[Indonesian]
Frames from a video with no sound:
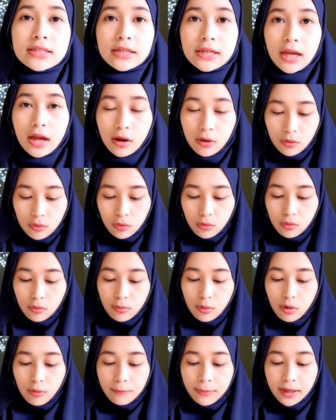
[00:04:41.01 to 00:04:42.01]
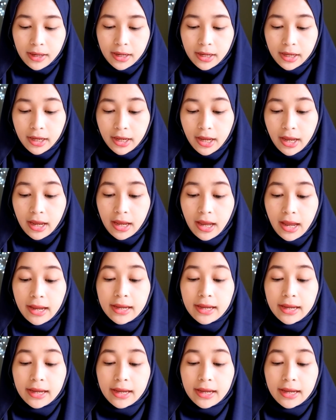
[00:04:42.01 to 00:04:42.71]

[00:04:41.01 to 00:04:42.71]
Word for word: sini aku mau pakai